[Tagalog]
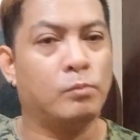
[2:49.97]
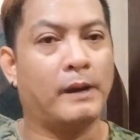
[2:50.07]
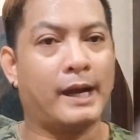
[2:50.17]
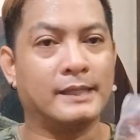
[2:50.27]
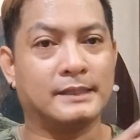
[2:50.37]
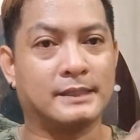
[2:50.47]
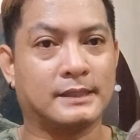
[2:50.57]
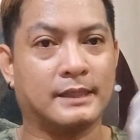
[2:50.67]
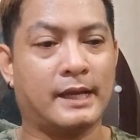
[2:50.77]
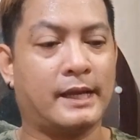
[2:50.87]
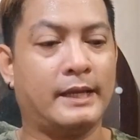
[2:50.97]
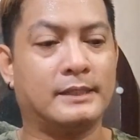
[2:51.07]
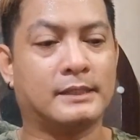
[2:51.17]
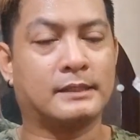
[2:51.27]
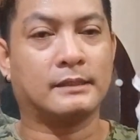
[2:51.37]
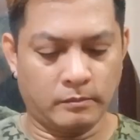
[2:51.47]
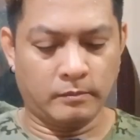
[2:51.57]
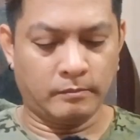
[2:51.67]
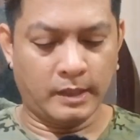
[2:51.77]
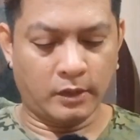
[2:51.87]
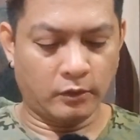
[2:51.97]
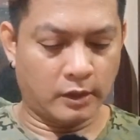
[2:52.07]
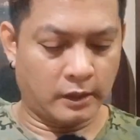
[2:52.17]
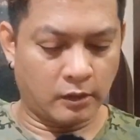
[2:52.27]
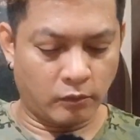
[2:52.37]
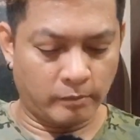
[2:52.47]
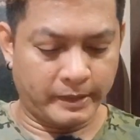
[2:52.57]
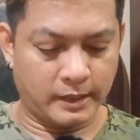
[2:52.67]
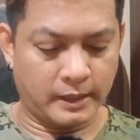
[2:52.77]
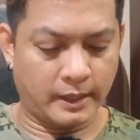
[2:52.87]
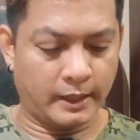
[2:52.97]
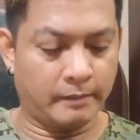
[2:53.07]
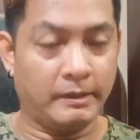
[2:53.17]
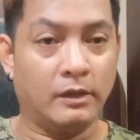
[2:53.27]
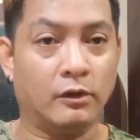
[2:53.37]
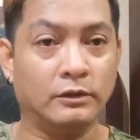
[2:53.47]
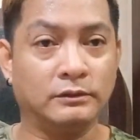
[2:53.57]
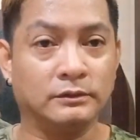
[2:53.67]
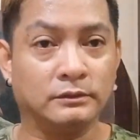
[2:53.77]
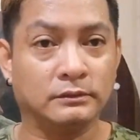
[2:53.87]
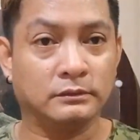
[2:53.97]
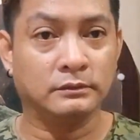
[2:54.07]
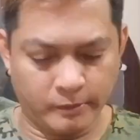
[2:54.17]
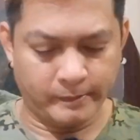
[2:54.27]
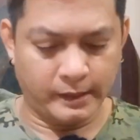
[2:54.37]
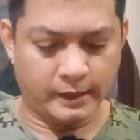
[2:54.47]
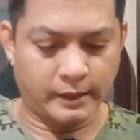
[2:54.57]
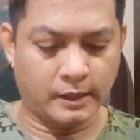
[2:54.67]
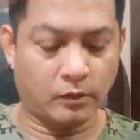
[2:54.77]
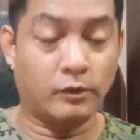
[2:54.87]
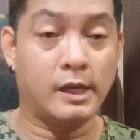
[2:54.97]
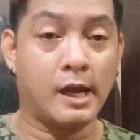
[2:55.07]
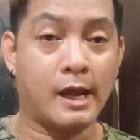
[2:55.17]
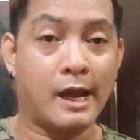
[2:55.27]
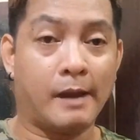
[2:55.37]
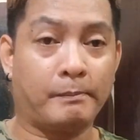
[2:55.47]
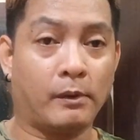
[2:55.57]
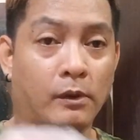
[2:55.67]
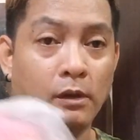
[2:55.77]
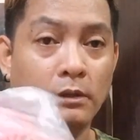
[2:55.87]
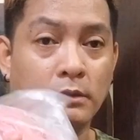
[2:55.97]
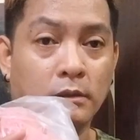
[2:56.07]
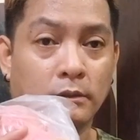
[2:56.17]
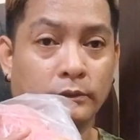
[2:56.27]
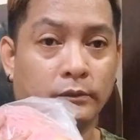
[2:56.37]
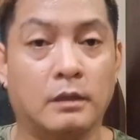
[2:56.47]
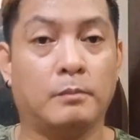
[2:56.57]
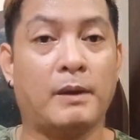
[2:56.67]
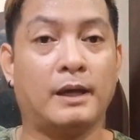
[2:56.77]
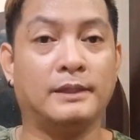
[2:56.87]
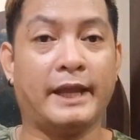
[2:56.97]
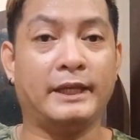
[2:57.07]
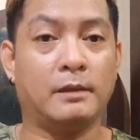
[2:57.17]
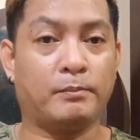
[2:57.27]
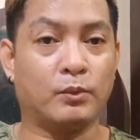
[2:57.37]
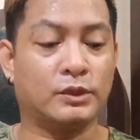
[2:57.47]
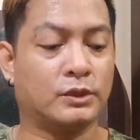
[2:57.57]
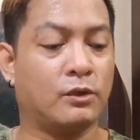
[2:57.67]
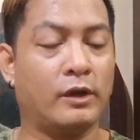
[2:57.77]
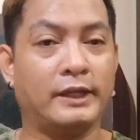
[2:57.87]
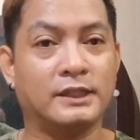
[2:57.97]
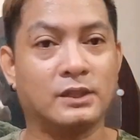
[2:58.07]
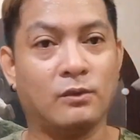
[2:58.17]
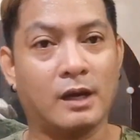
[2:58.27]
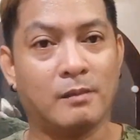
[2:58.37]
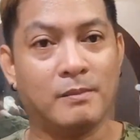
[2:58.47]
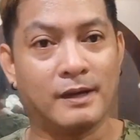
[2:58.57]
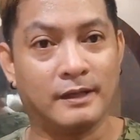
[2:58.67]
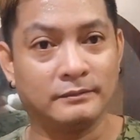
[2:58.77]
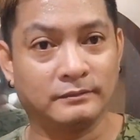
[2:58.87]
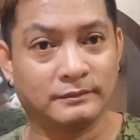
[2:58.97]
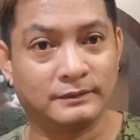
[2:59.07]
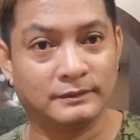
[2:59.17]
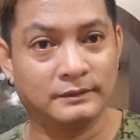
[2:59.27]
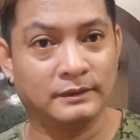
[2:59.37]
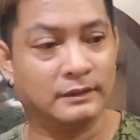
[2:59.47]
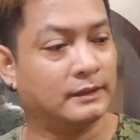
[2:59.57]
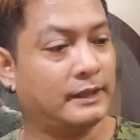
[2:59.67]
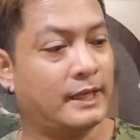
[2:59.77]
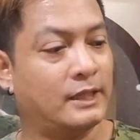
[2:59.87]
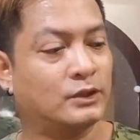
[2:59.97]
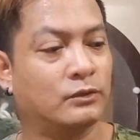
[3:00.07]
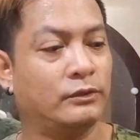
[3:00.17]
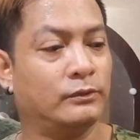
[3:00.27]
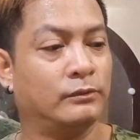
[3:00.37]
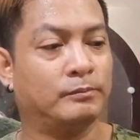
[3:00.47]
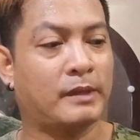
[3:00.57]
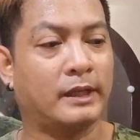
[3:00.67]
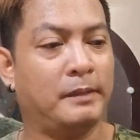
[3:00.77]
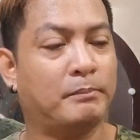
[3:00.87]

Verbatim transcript: ubas, guys. Meron rin akong biniling milon. Bumili rin ako ng apple. Pang nine na fruits ko is guava. Yan, so yung parang